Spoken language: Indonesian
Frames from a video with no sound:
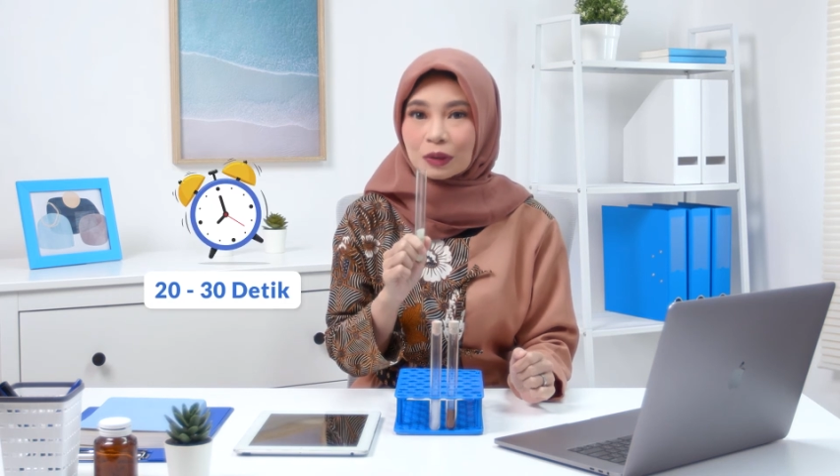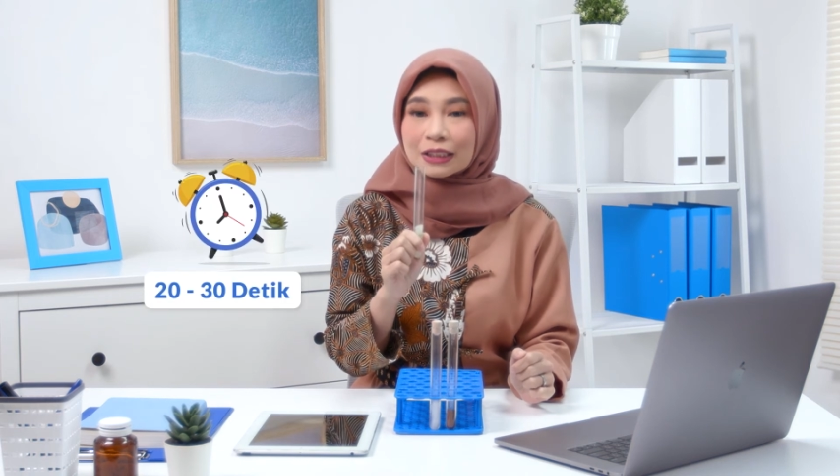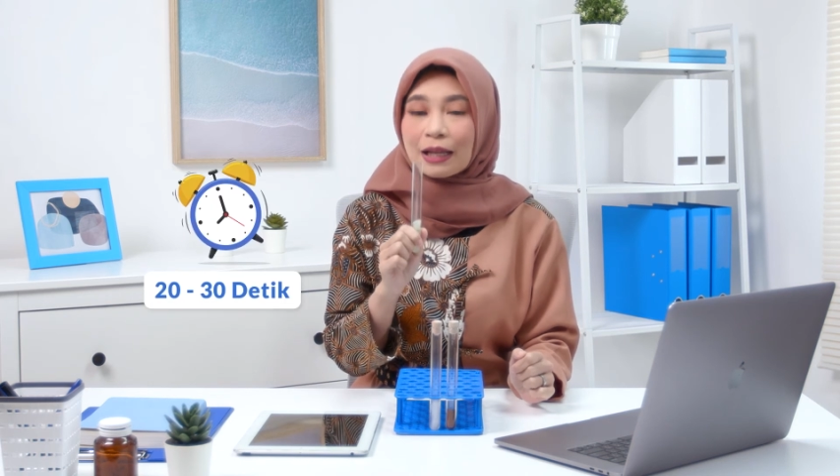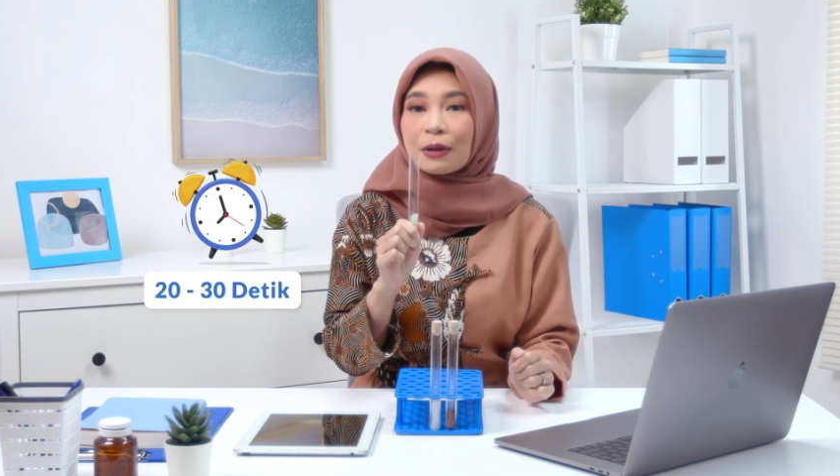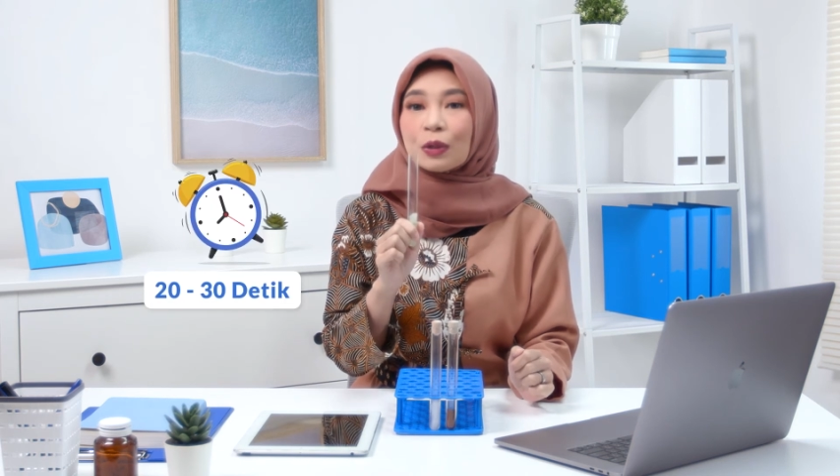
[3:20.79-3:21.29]

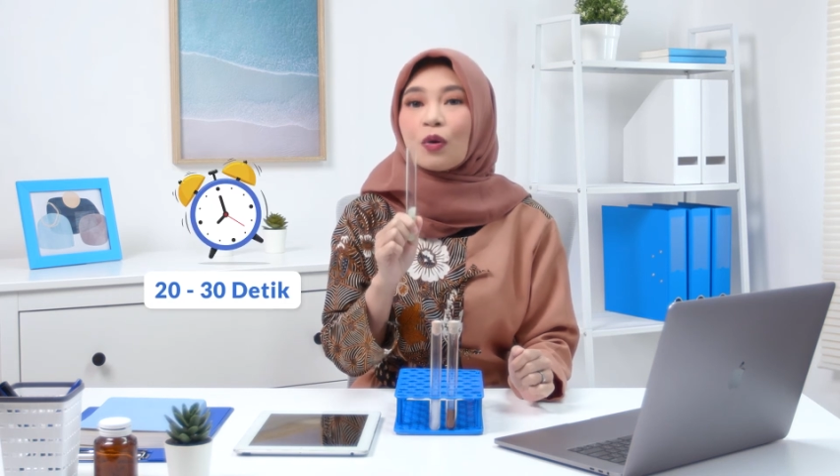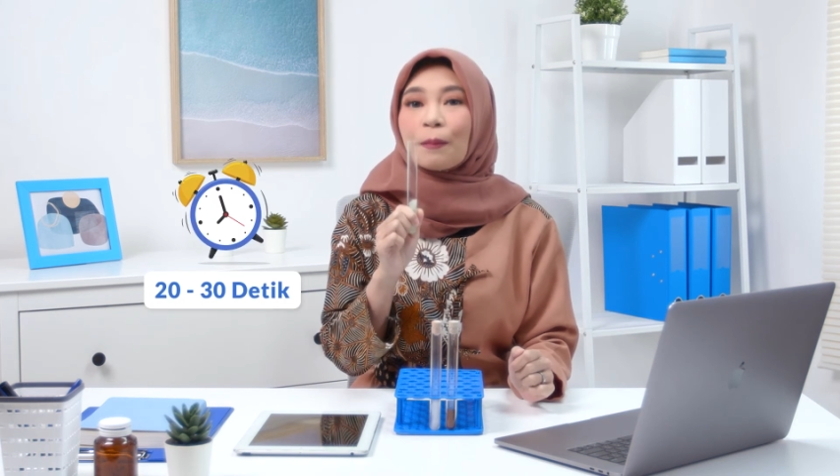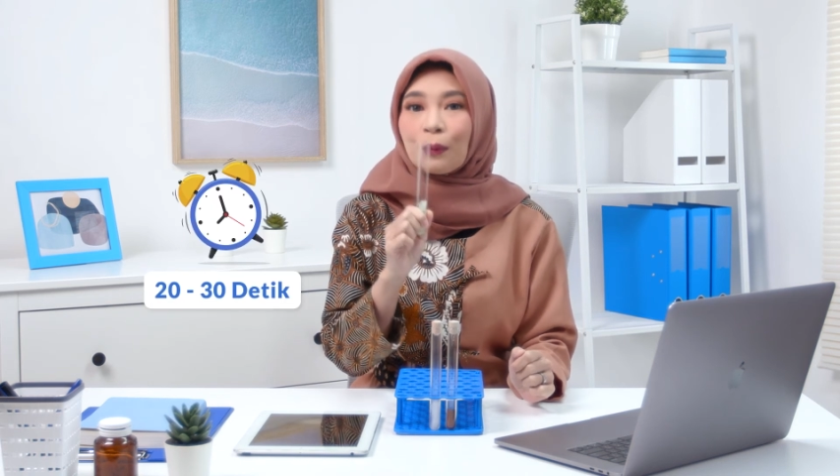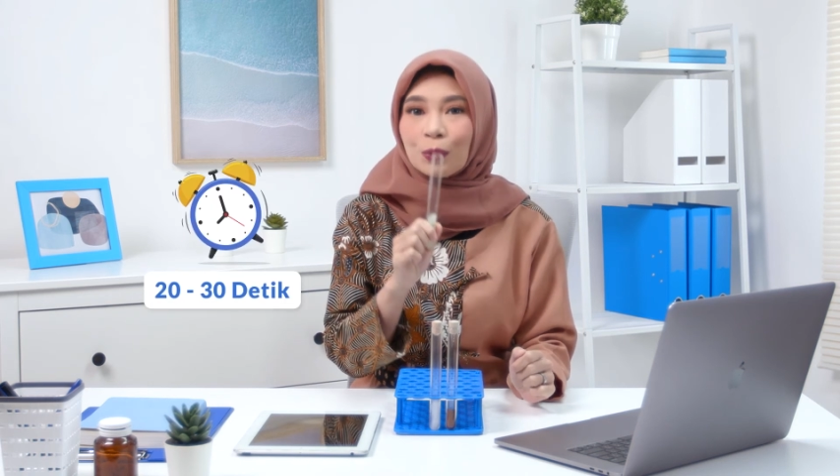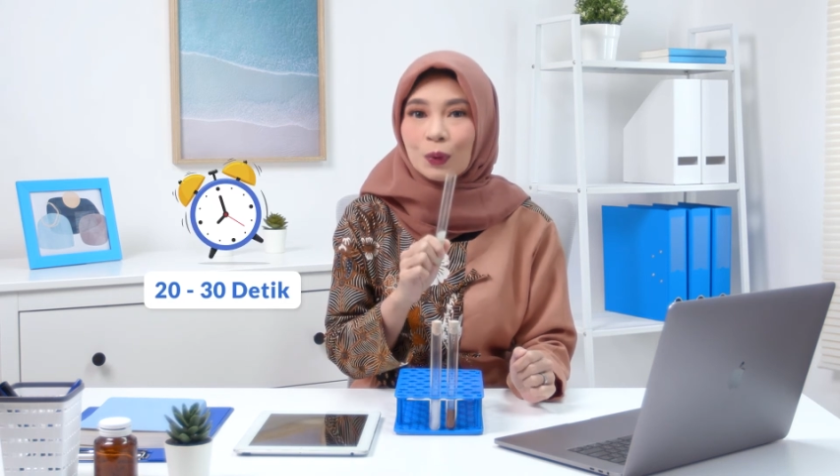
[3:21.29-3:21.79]
selama
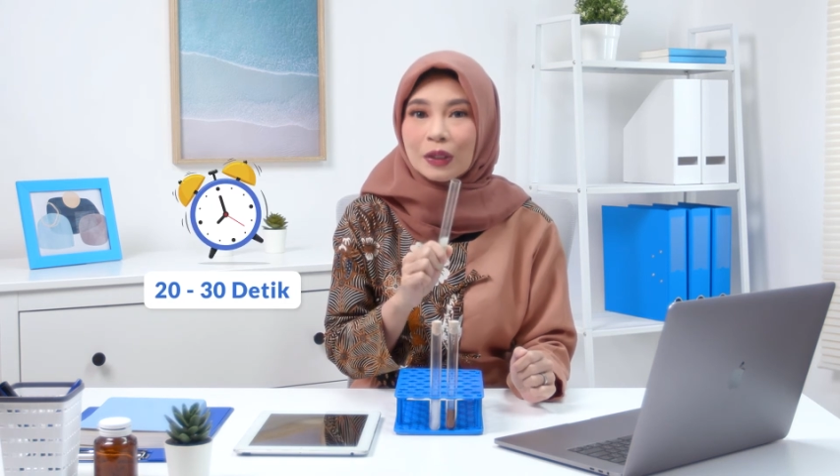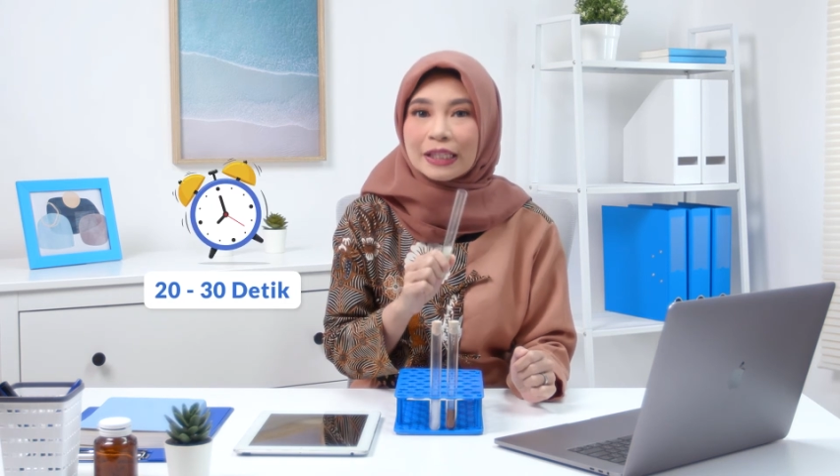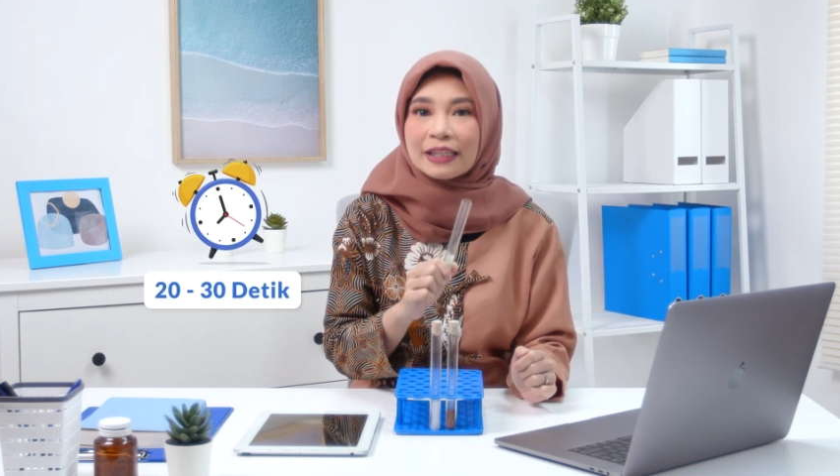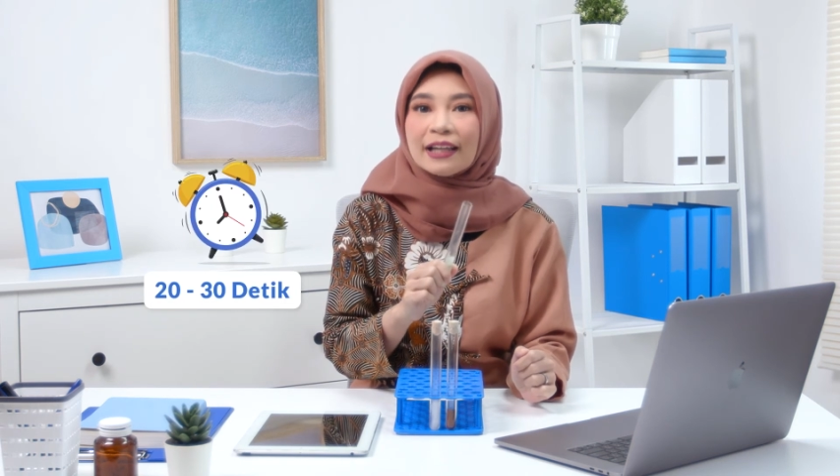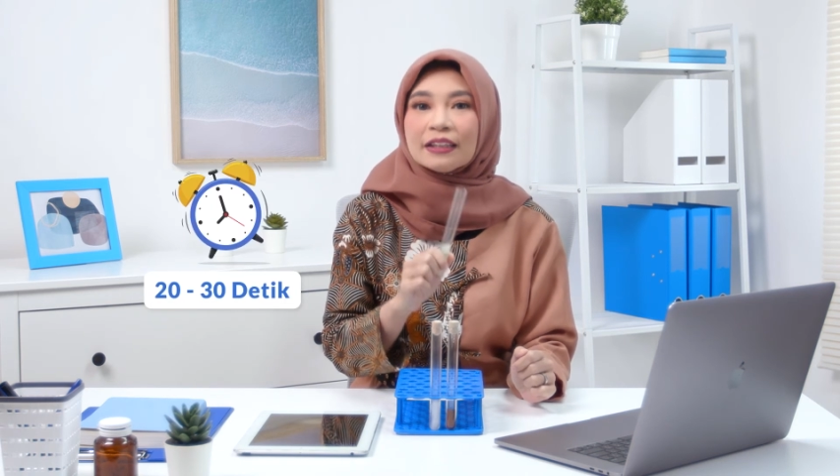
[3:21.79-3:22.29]

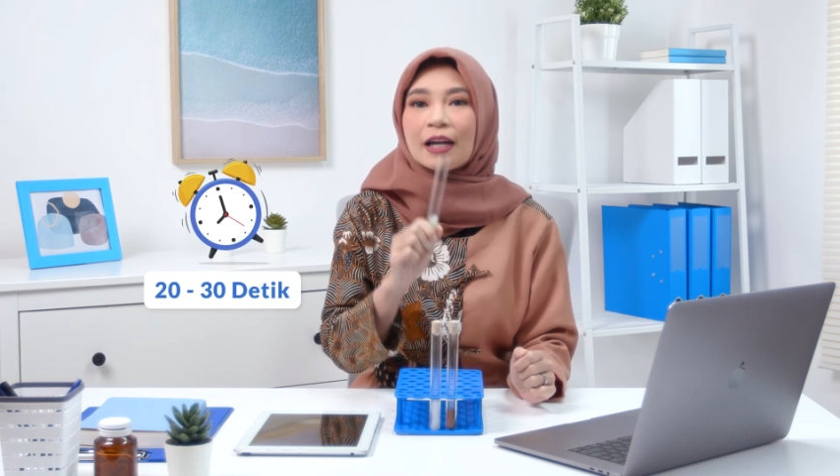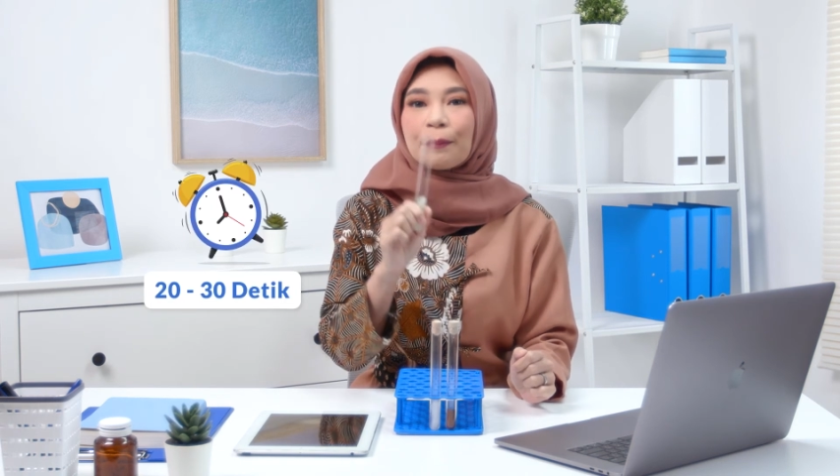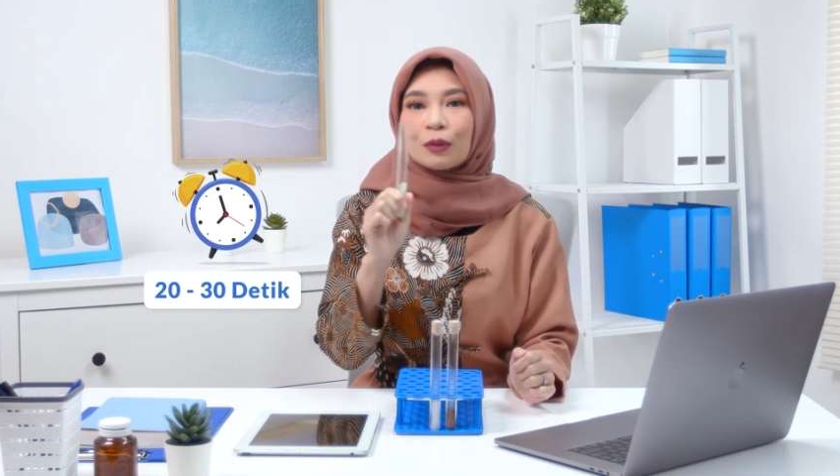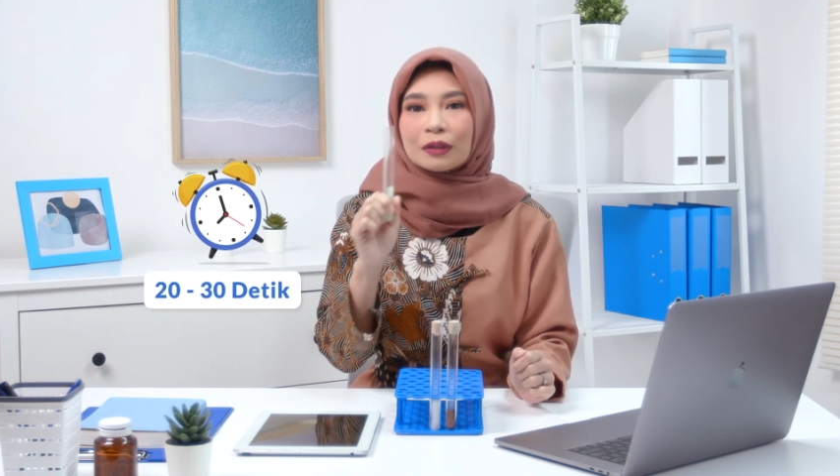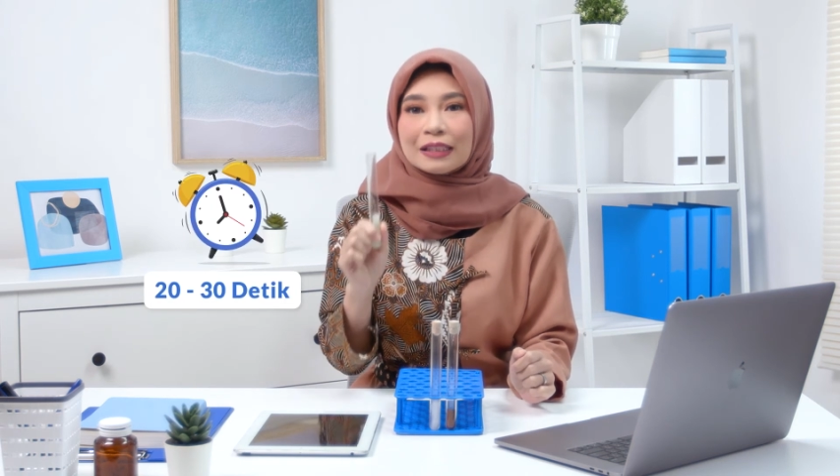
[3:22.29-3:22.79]
20 hingga 30